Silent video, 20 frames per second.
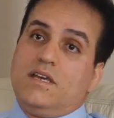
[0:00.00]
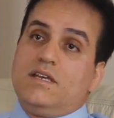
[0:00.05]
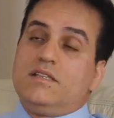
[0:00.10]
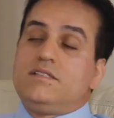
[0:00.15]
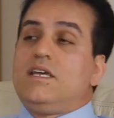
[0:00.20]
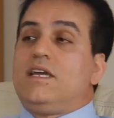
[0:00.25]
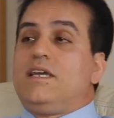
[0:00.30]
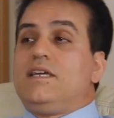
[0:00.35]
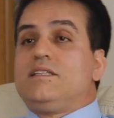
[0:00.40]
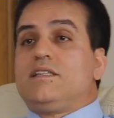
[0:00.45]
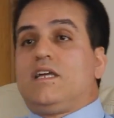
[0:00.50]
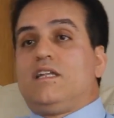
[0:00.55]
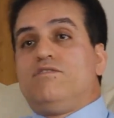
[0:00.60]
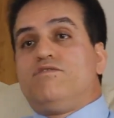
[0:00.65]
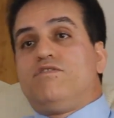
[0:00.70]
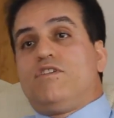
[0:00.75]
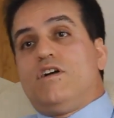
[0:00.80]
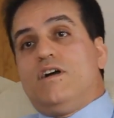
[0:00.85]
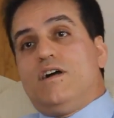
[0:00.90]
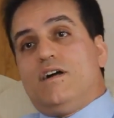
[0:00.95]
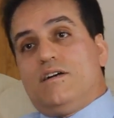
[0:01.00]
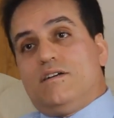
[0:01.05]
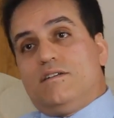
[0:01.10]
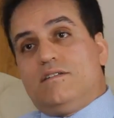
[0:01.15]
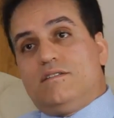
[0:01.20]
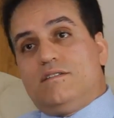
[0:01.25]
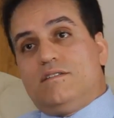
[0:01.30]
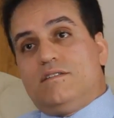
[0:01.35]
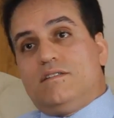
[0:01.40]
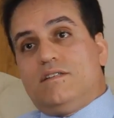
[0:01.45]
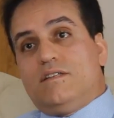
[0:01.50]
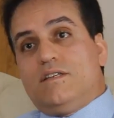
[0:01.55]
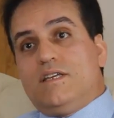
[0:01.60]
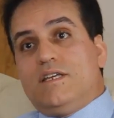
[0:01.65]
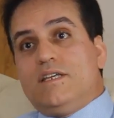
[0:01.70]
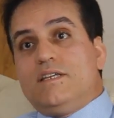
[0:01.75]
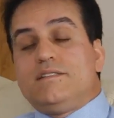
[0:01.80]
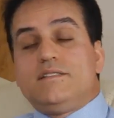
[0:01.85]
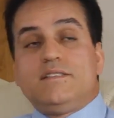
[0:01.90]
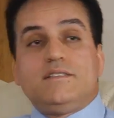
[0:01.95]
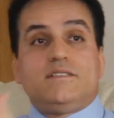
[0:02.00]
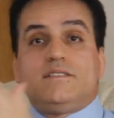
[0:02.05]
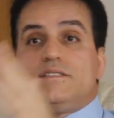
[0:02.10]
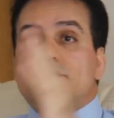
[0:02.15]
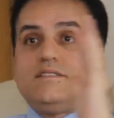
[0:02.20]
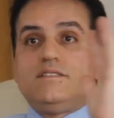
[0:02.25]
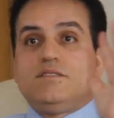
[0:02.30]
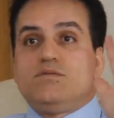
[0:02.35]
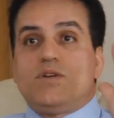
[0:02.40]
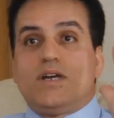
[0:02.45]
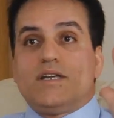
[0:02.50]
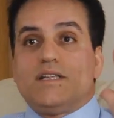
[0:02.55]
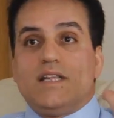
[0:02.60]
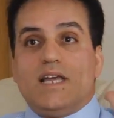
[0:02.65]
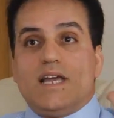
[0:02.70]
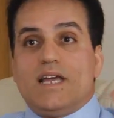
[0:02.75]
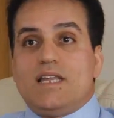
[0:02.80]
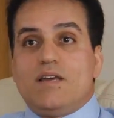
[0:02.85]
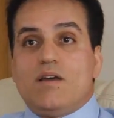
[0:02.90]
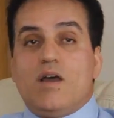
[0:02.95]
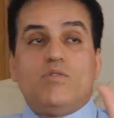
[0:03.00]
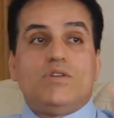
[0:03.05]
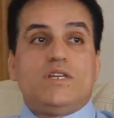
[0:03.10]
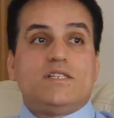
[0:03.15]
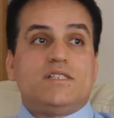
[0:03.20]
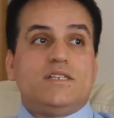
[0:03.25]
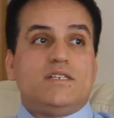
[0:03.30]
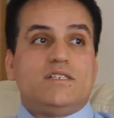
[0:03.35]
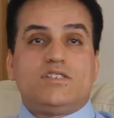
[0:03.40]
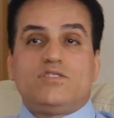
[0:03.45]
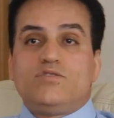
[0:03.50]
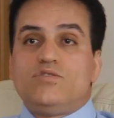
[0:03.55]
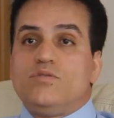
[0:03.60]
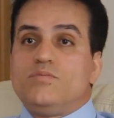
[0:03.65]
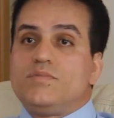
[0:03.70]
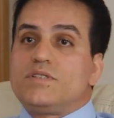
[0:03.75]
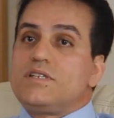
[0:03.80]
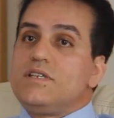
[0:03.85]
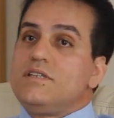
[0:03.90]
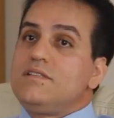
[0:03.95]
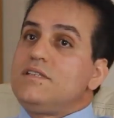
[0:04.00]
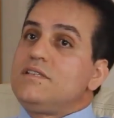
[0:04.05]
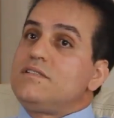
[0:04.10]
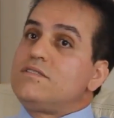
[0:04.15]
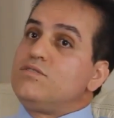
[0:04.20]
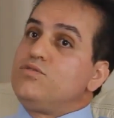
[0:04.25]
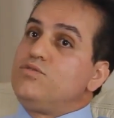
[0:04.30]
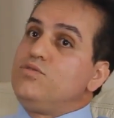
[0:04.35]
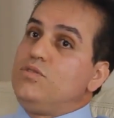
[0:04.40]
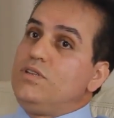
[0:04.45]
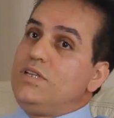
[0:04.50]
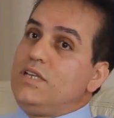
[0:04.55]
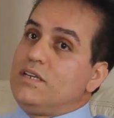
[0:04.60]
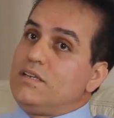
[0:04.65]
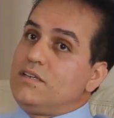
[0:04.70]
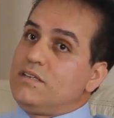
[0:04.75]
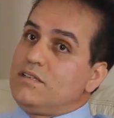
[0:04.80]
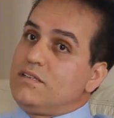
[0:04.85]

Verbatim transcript: تيعيط على الفقهاء واحد العالم اولا تيشدوه مسكين تيسدو عليه